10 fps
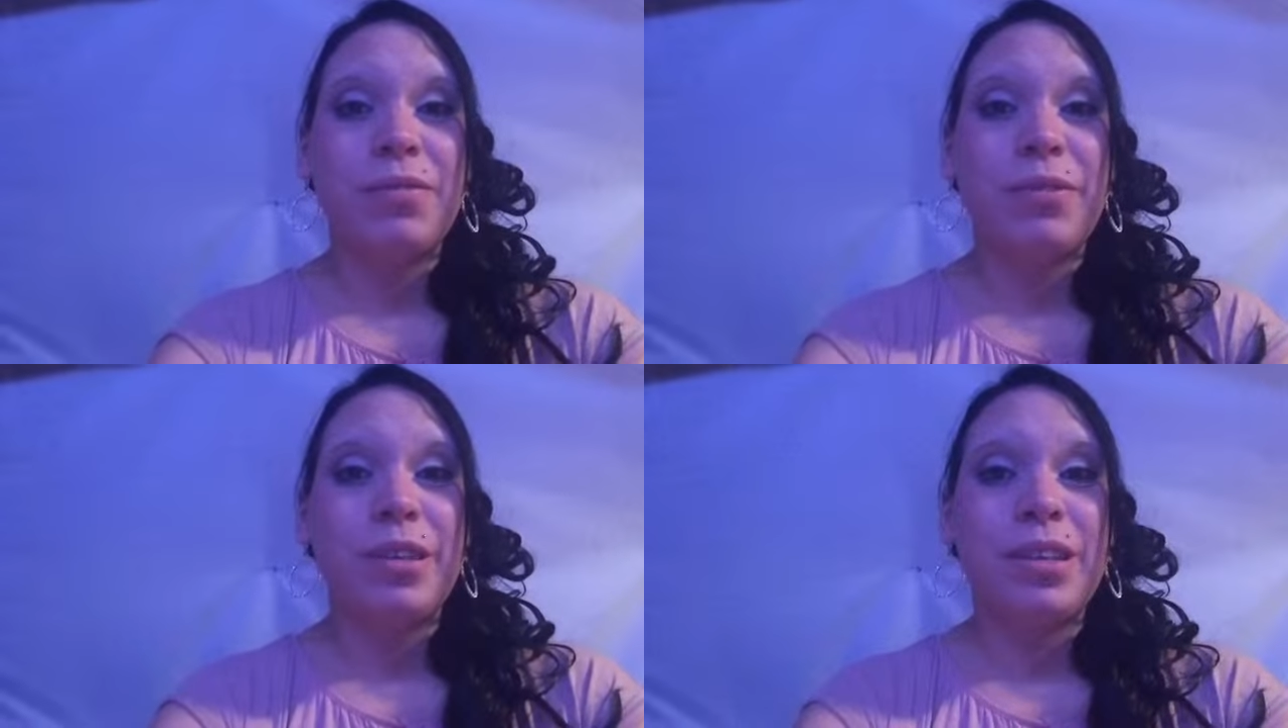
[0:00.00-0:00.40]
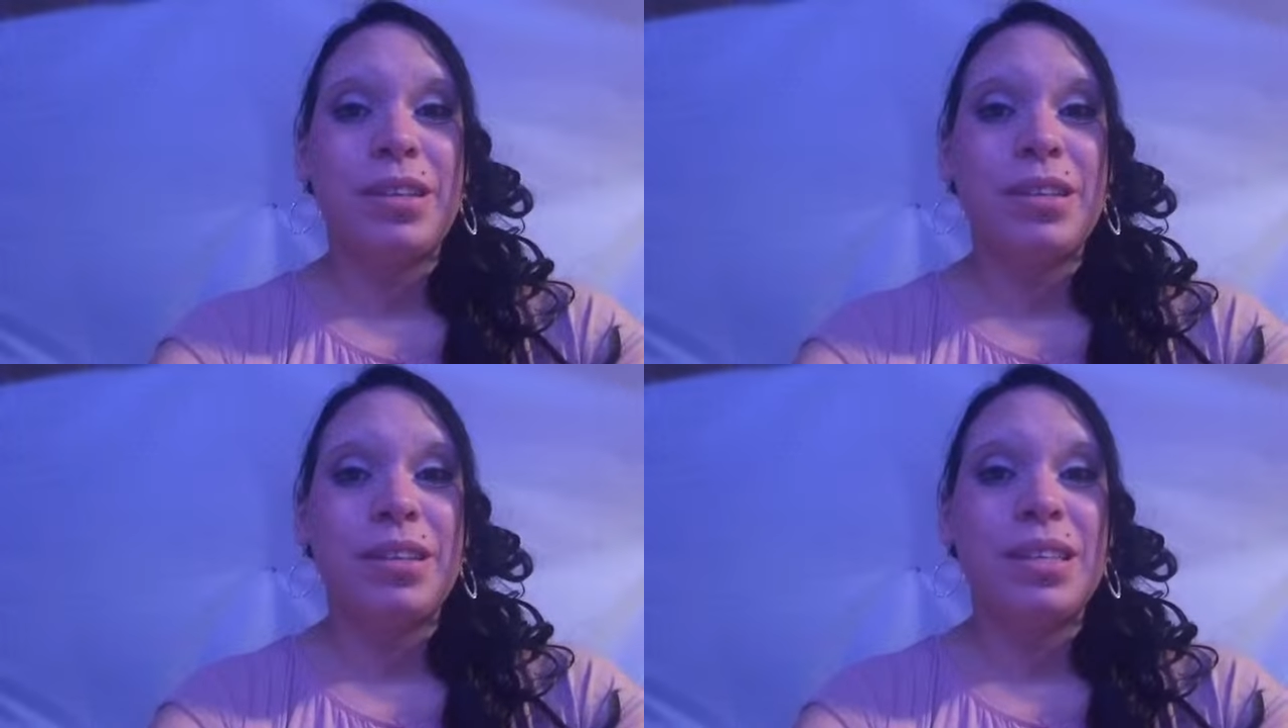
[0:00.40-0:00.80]

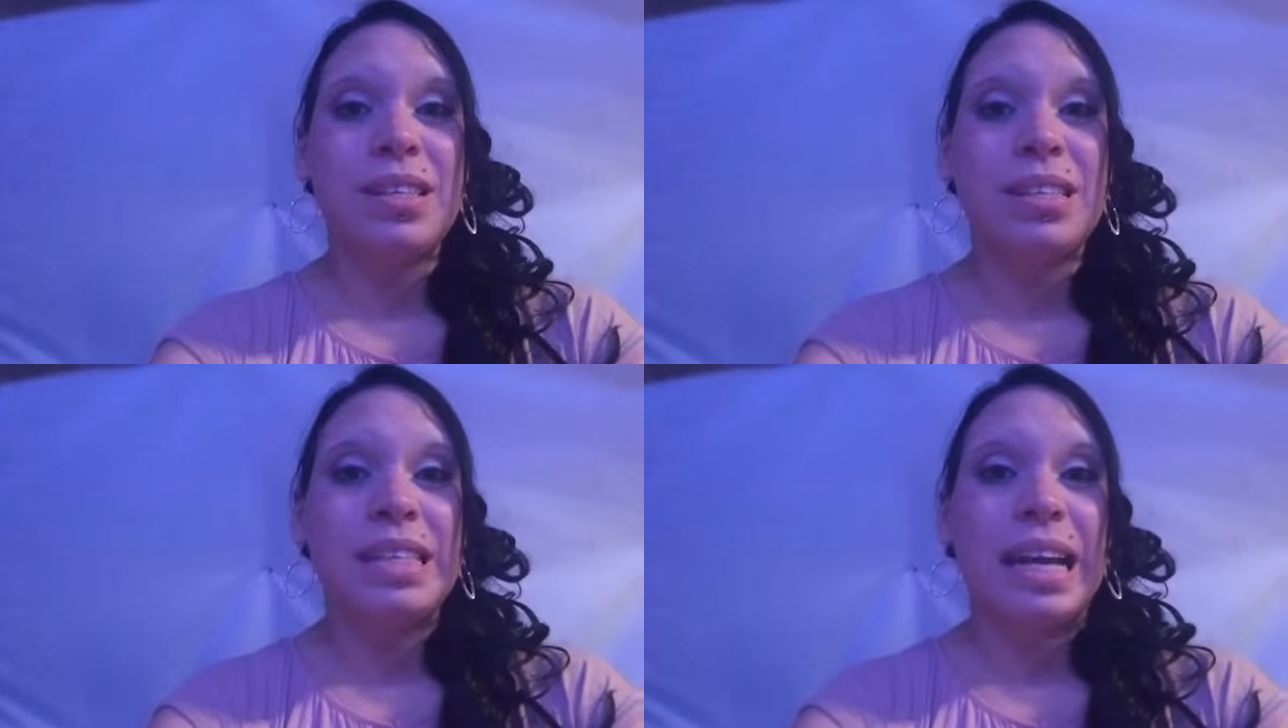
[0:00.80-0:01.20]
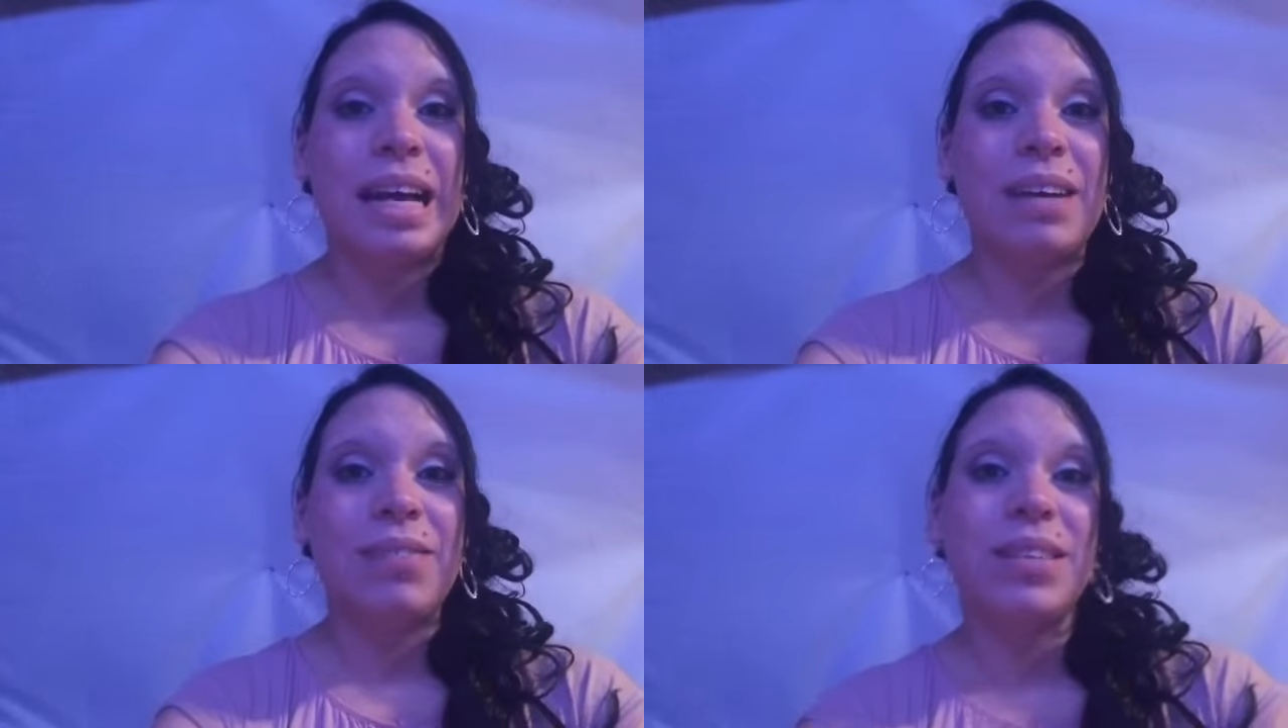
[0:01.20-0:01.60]
würde
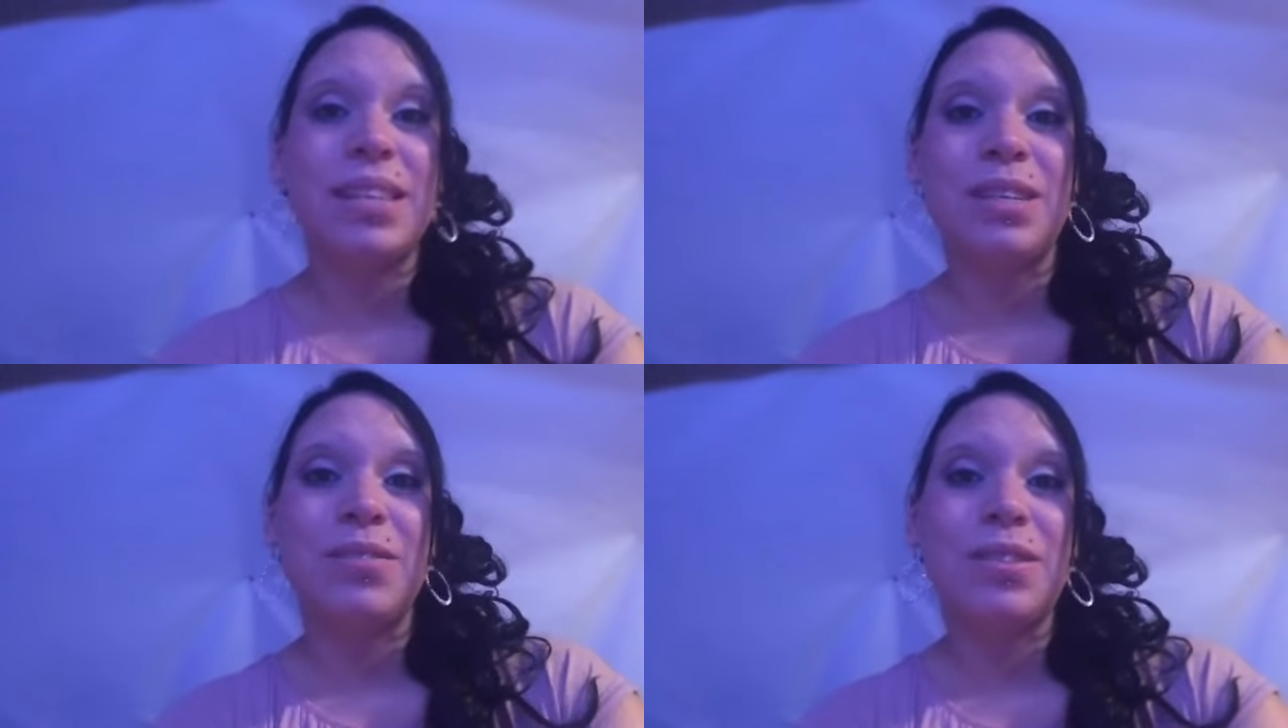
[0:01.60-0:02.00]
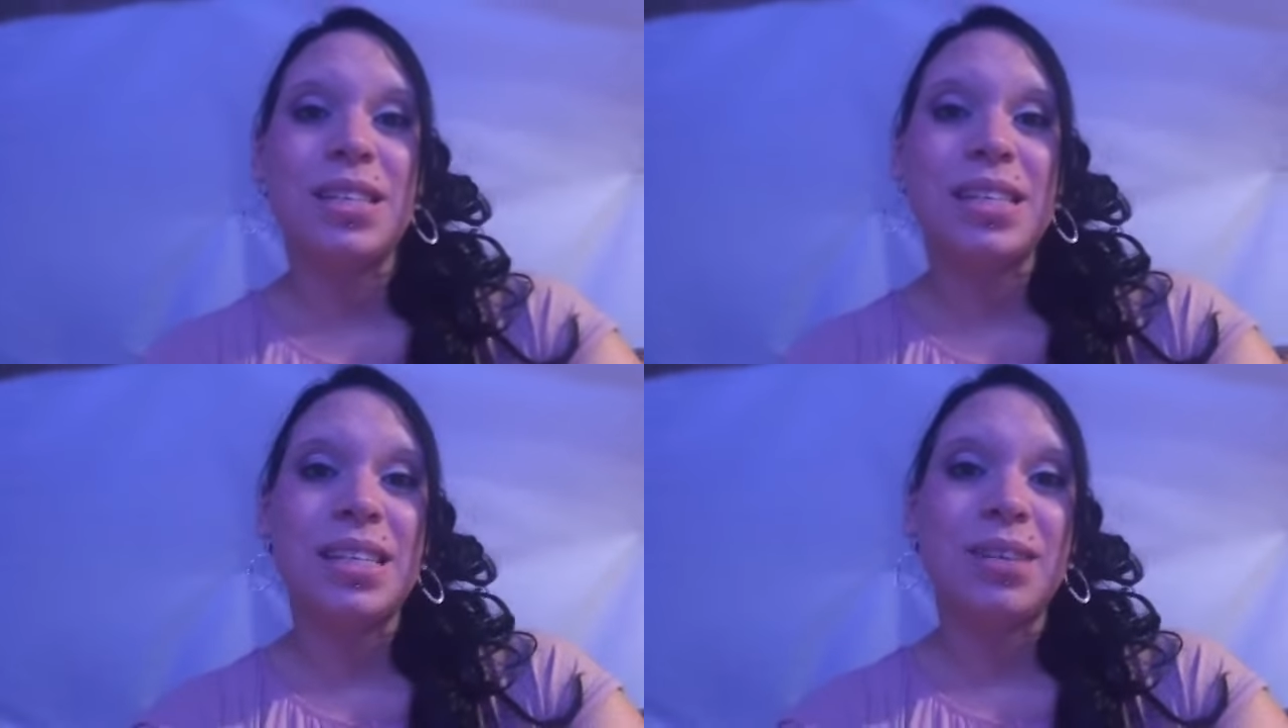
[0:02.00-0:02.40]
sagen, wir sehen uns